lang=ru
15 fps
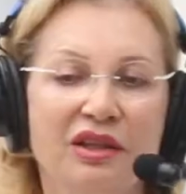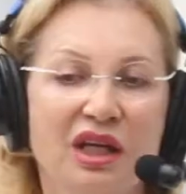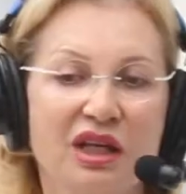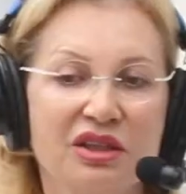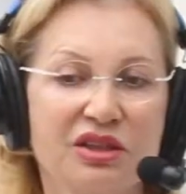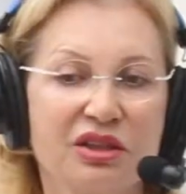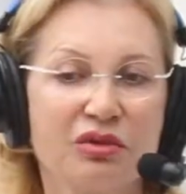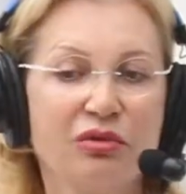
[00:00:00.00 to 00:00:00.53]

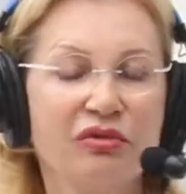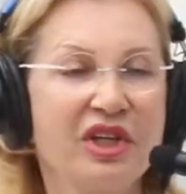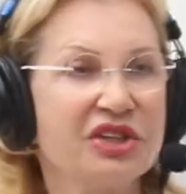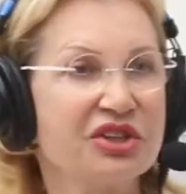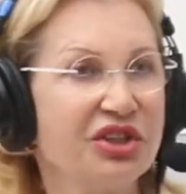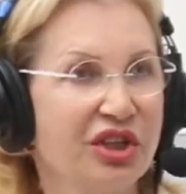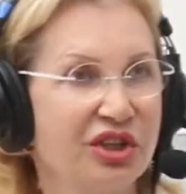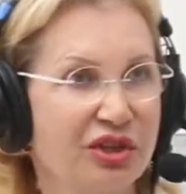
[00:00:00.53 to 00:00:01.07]
Также
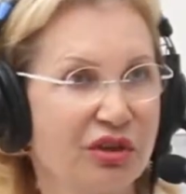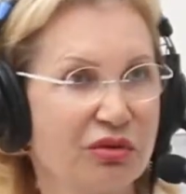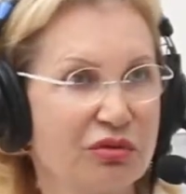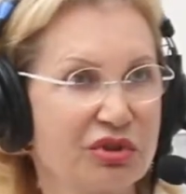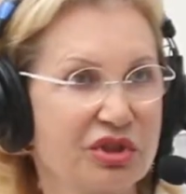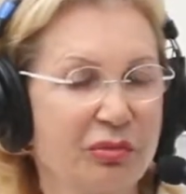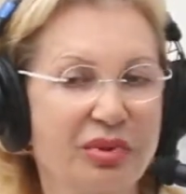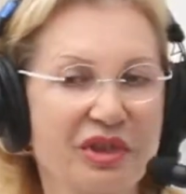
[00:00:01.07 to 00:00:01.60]
увлажнение
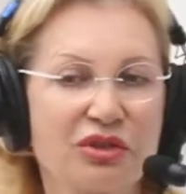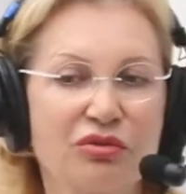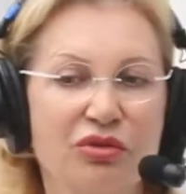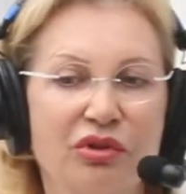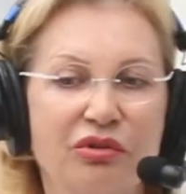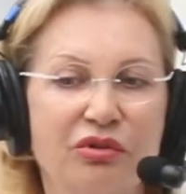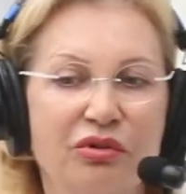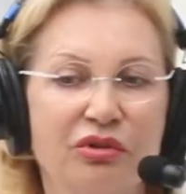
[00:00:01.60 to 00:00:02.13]
кожи, угу.
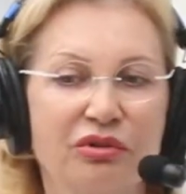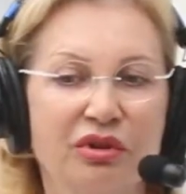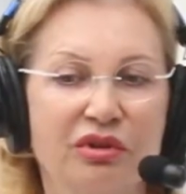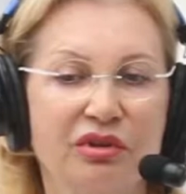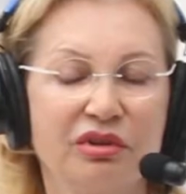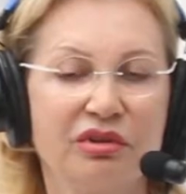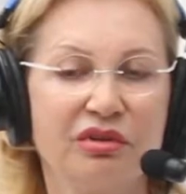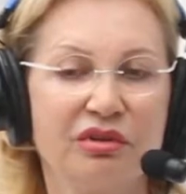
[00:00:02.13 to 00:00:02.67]
поскольку
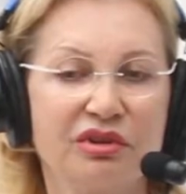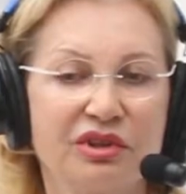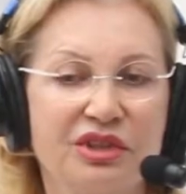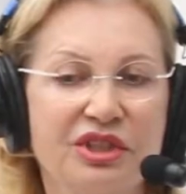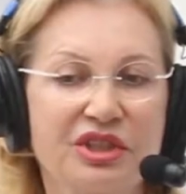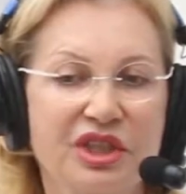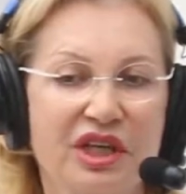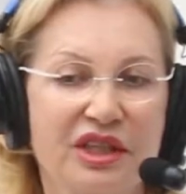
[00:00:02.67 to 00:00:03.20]

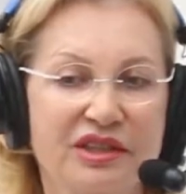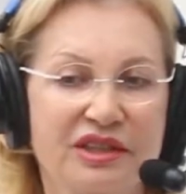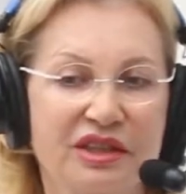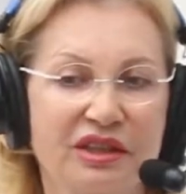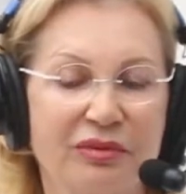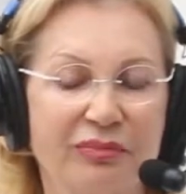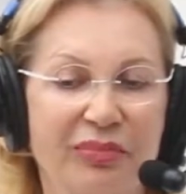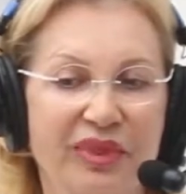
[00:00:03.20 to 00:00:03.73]
снижается
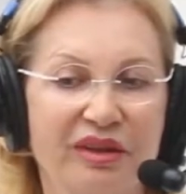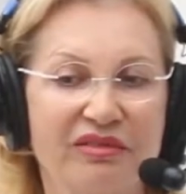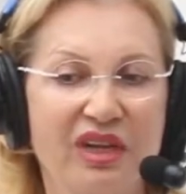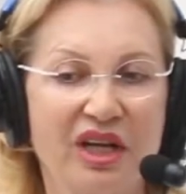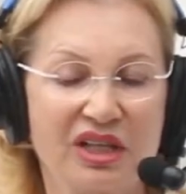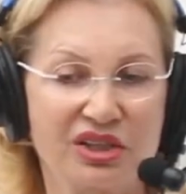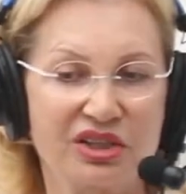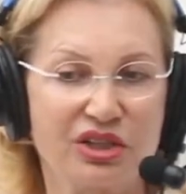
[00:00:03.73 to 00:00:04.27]
повышается
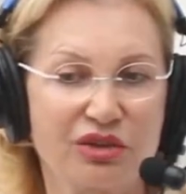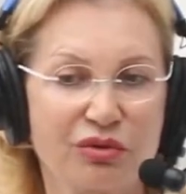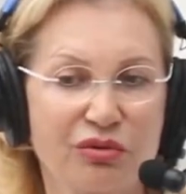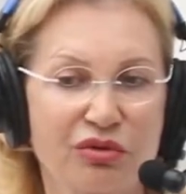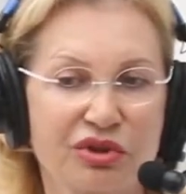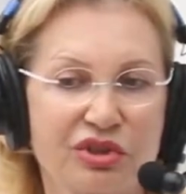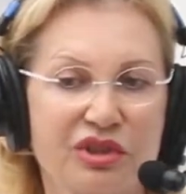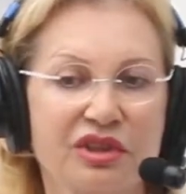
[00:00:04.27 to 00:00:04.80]
влажность
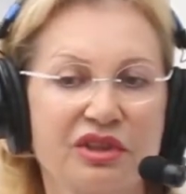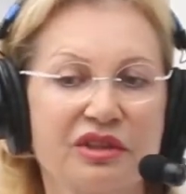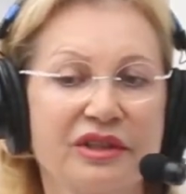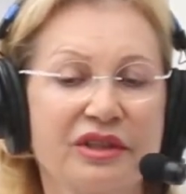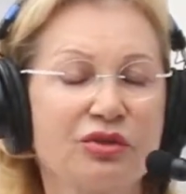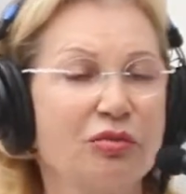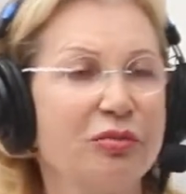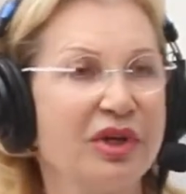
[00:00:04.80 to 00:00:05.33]
кожи с
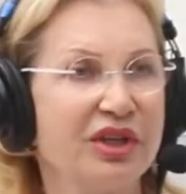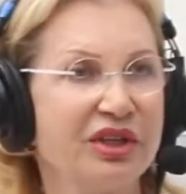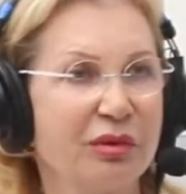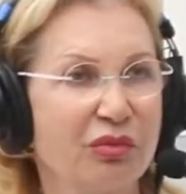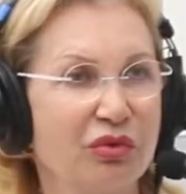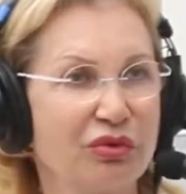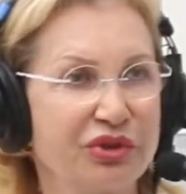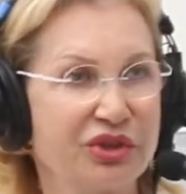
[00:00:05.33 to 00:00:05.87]

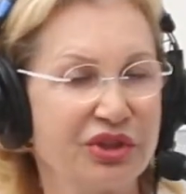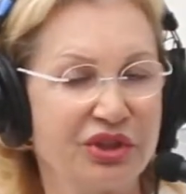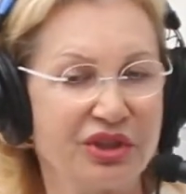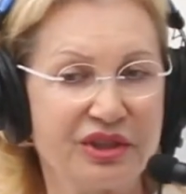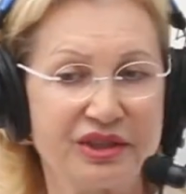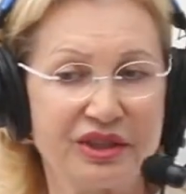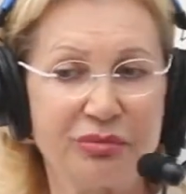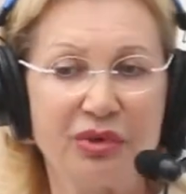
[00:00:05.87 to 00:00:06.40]
наступлением
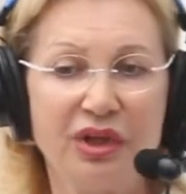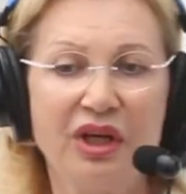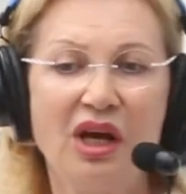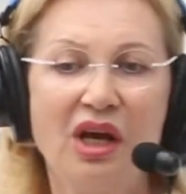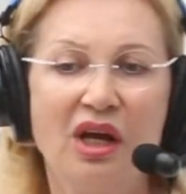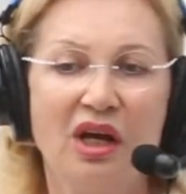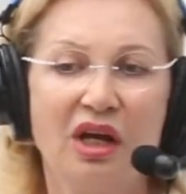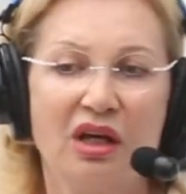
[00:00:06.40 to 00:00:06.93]
осени и зимы,
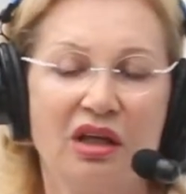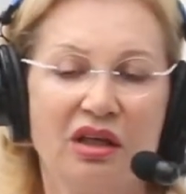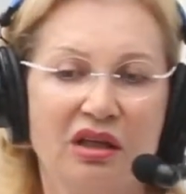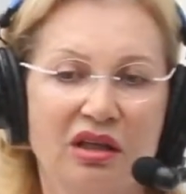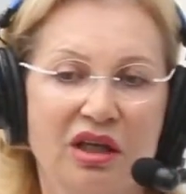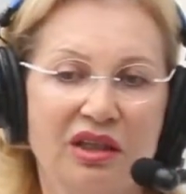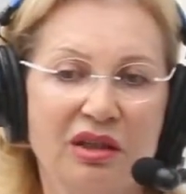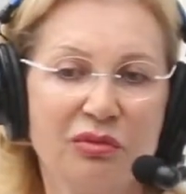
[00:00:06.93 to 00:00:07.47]

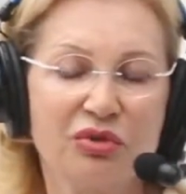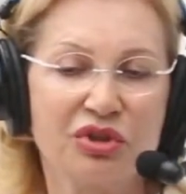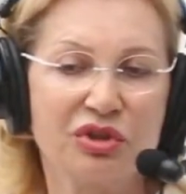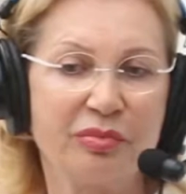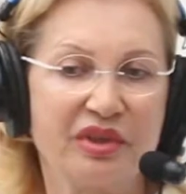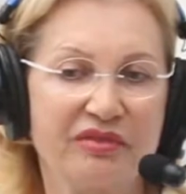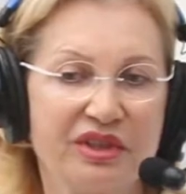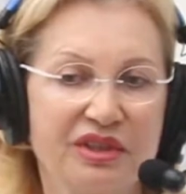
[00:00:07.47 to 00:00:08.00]
э, она
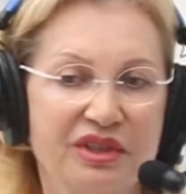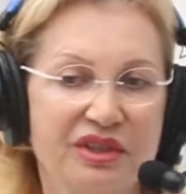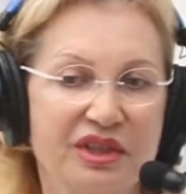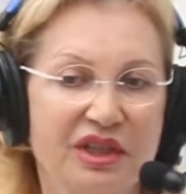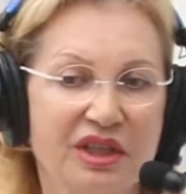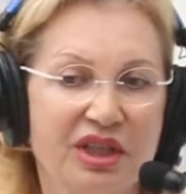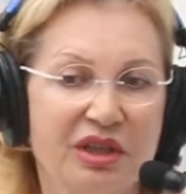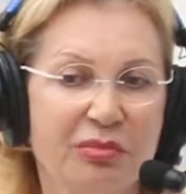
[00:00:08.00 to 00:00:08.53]
может проводить
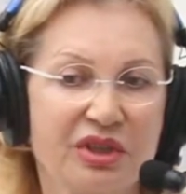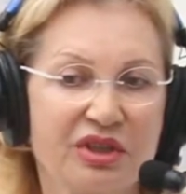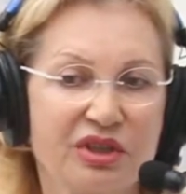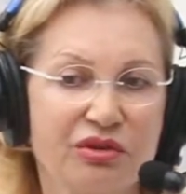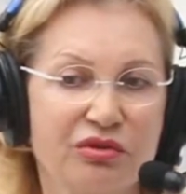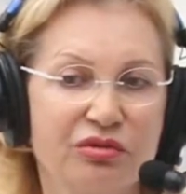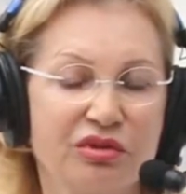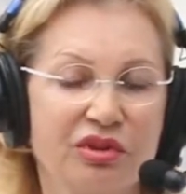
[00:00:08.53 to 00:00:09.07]
такие
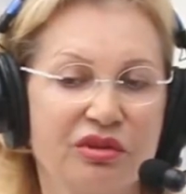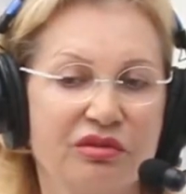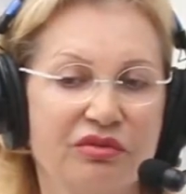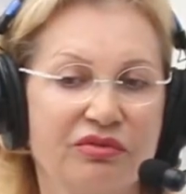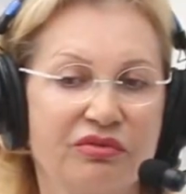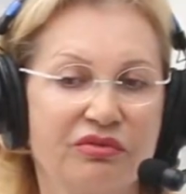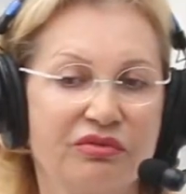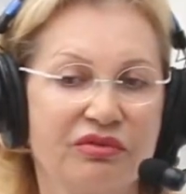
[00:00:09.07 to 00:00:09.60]
процедуры
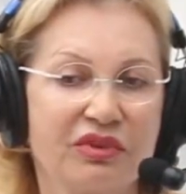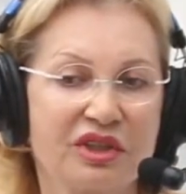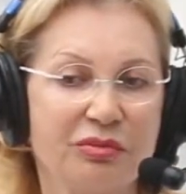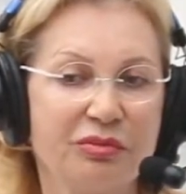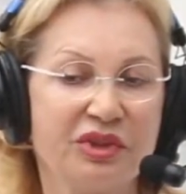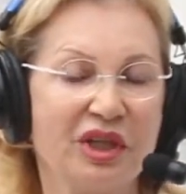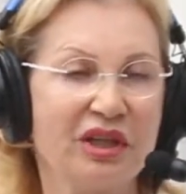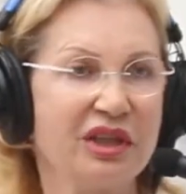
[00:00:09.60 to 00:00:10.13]
в
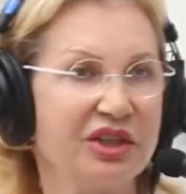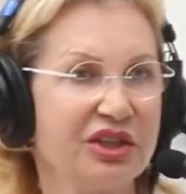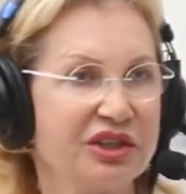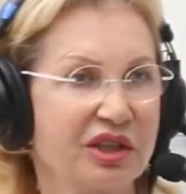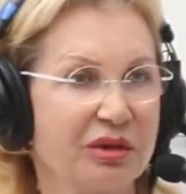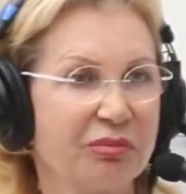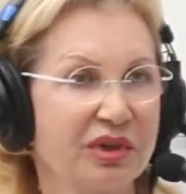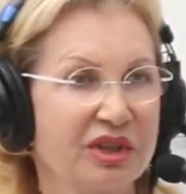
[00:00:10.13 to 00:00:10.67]
косметологическом